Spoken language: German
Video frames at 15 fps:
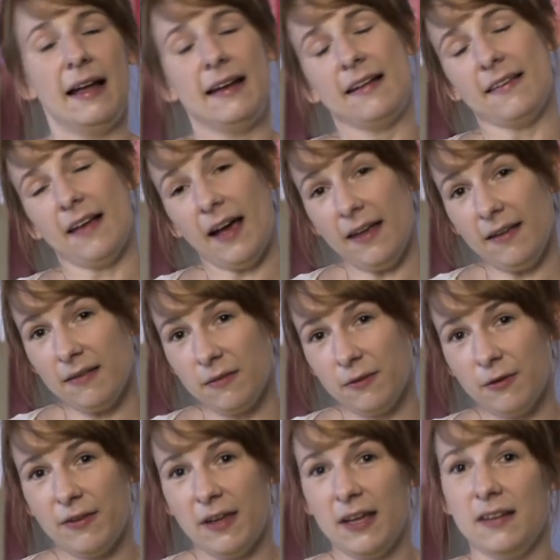Das heißt,
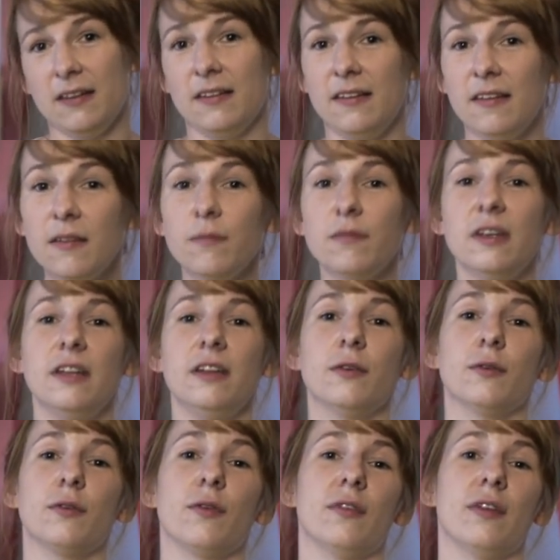wir werden in diesem
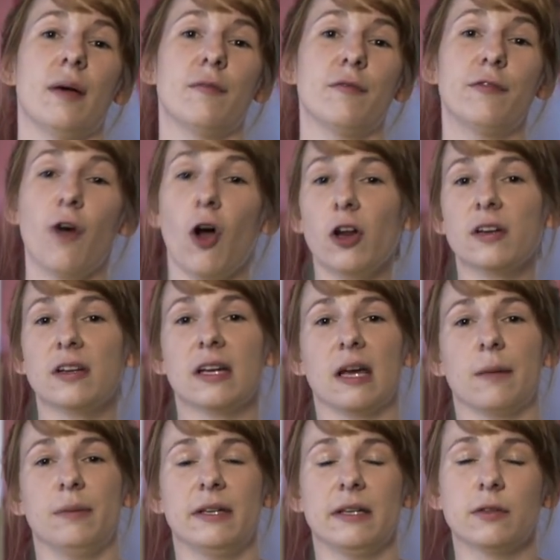Video zusammen folgende
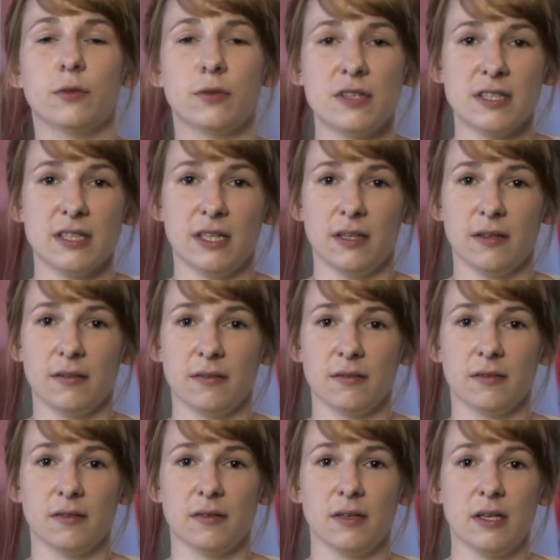Kapitel durchgehen.
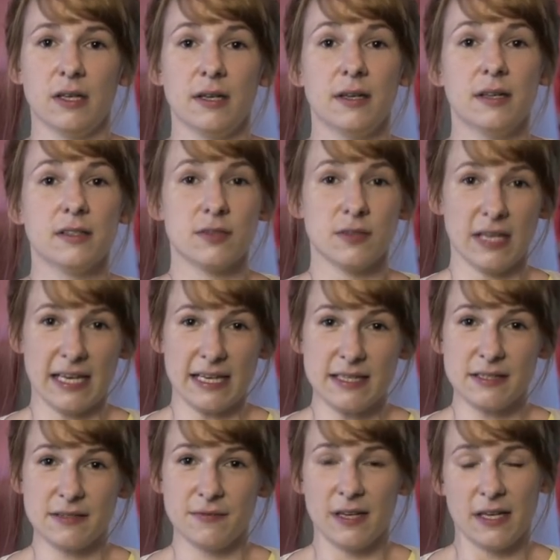
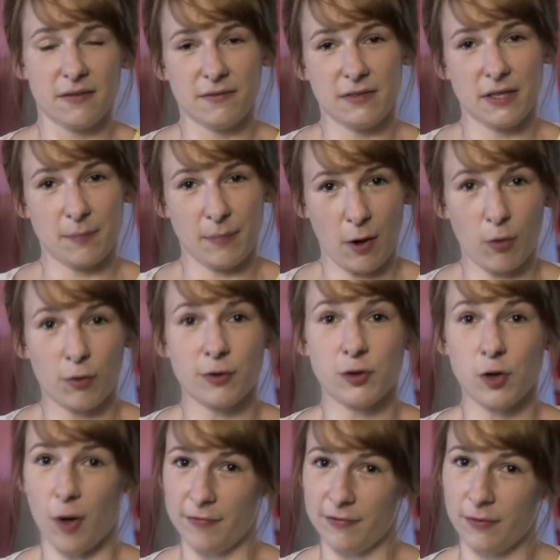Zuerst werden wir Bauch und
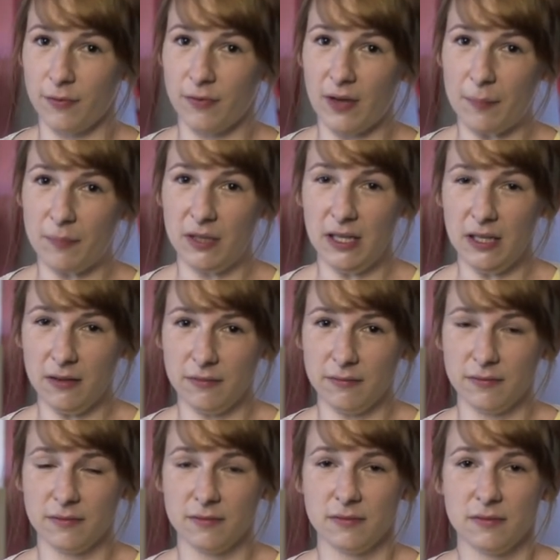Kopf zusammennehmen,
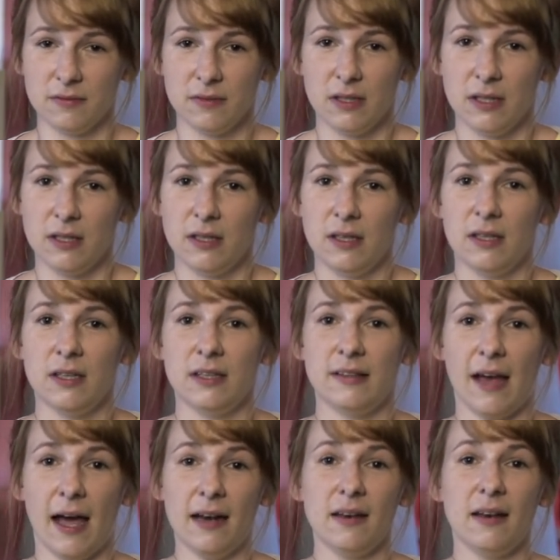
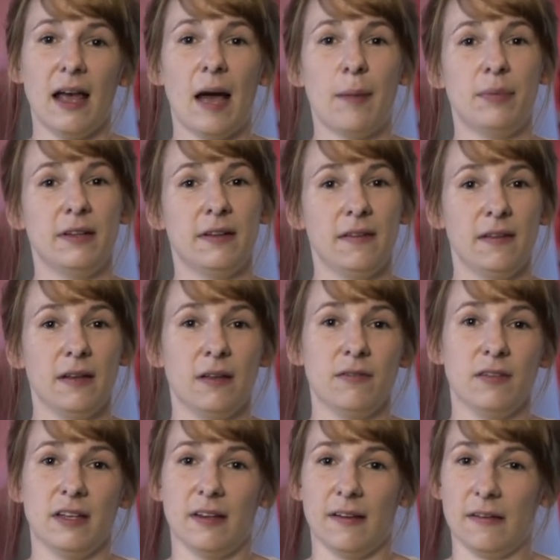dann applizieren
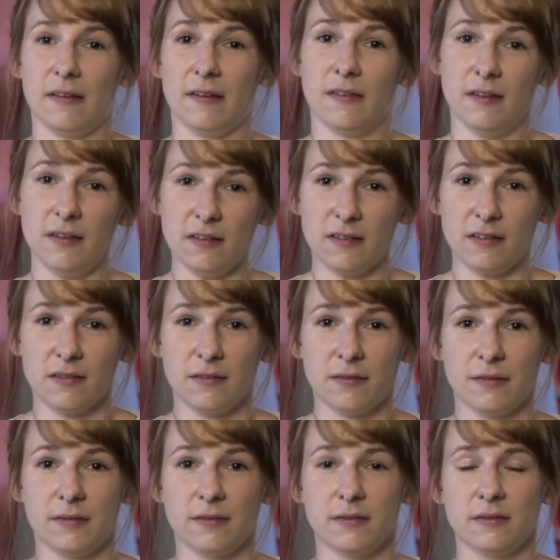wir das Gesicht,
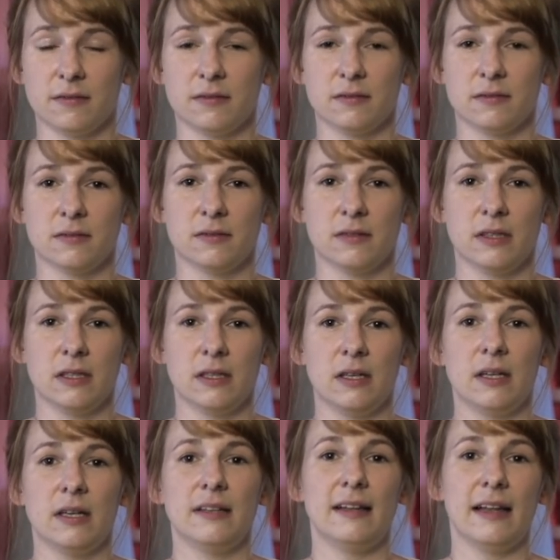
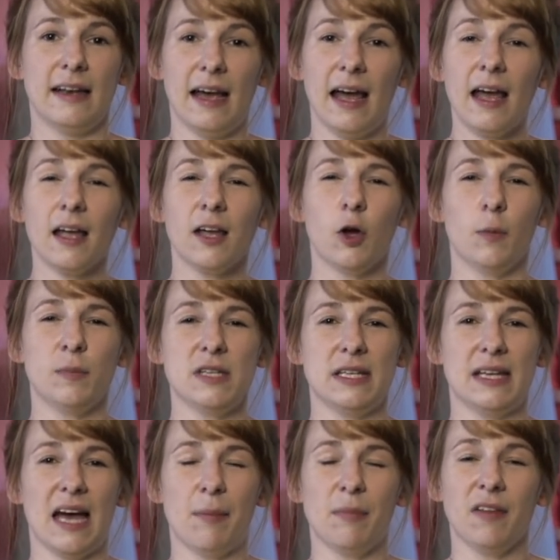danach kommt die
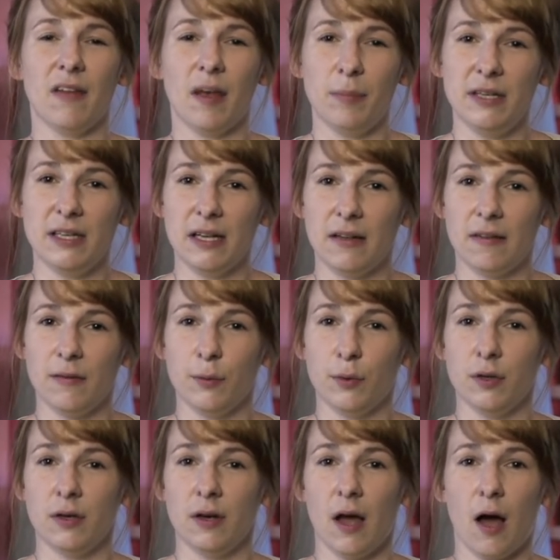
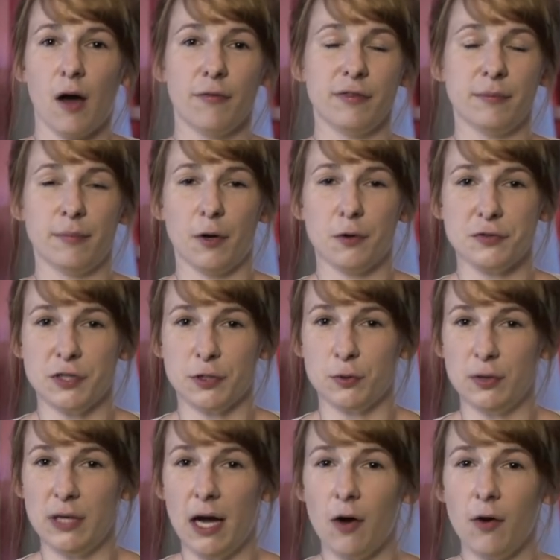Namensapplikation auf den Bauch der
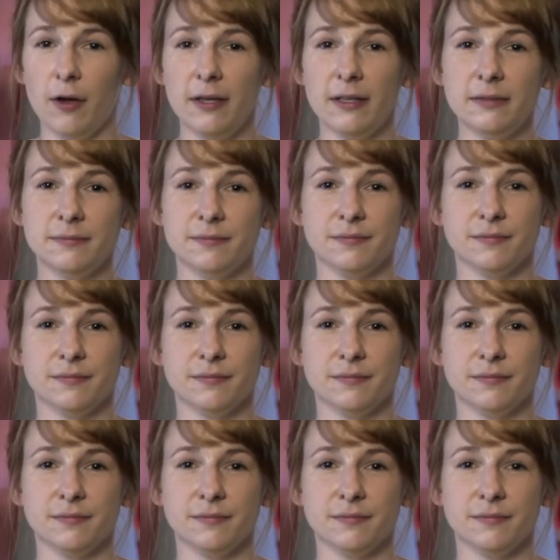Kulleräule,